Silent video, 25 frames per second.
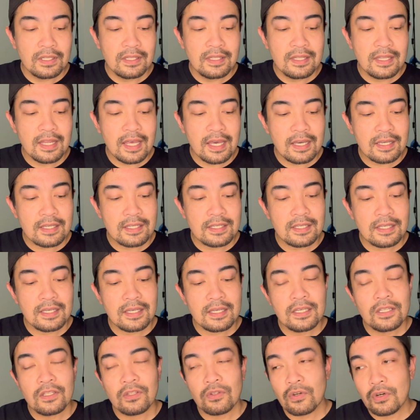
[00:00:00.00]
Next,
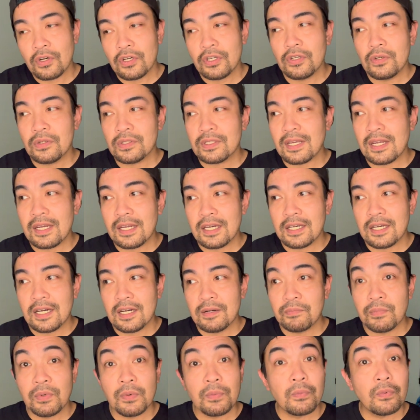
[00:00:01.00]
ito yung
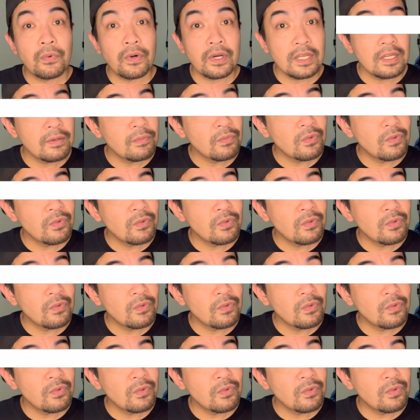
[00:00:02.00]
talagang po pwede